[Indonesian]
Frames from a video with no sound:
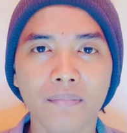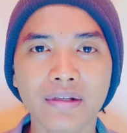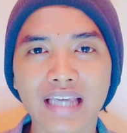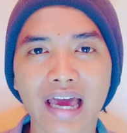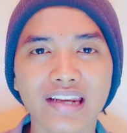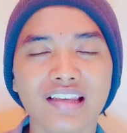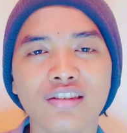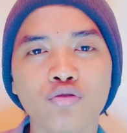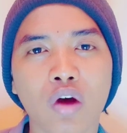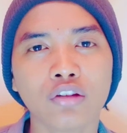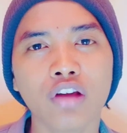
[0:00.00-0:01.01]
mencari
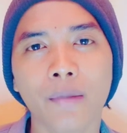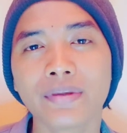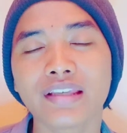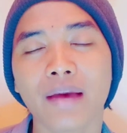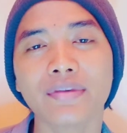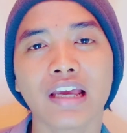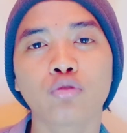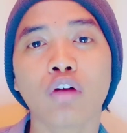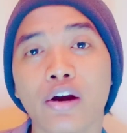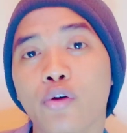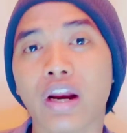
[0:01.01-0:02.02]
sesuatu yang bisa
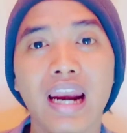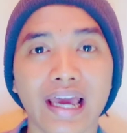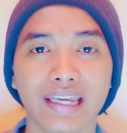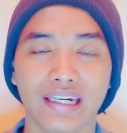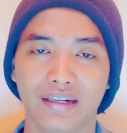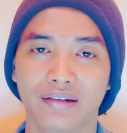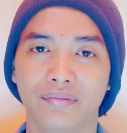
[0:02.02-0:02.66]
menjatuhkan orang lain.